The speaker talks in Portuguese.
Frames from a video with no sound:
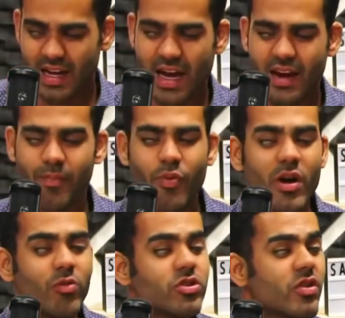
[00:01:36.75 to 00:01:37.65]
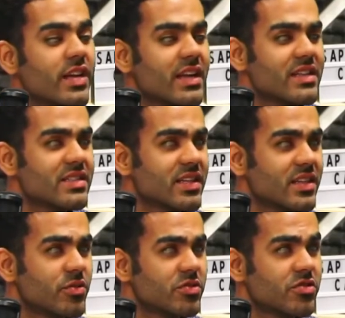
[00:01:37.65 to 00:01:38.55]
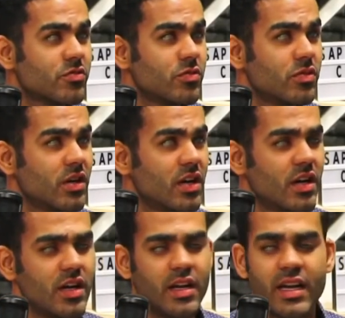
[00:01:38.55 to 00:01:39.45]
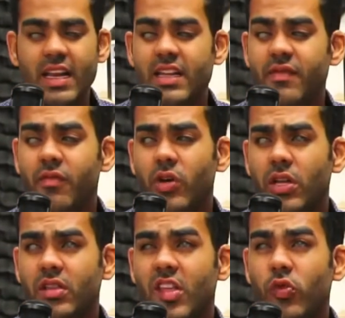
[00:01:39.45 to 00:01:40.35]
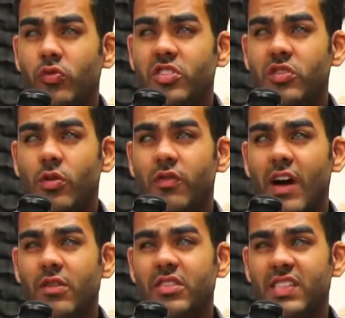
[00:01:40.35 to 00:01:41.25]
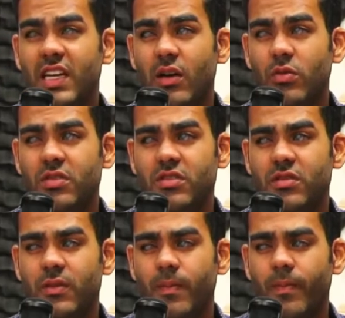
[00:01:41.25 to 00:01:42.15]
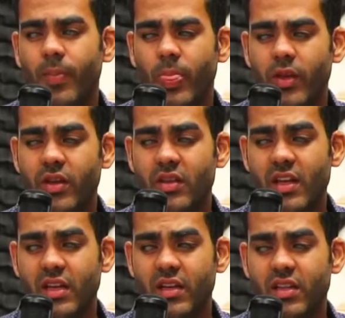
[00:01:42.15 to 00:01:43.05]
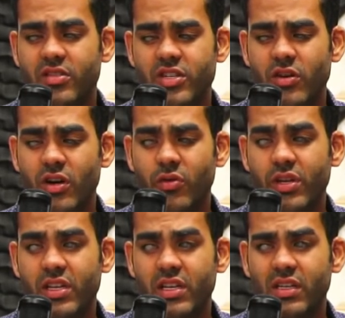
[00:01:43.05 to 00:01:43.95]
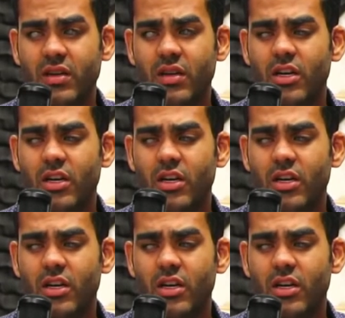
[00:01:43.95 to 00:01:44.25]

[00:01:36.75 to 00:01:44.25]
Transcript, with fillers: É, cara, porra, é um jornalista aqui do Sul, ele denunciou vários cegos que, tem, que tinham cão-guia,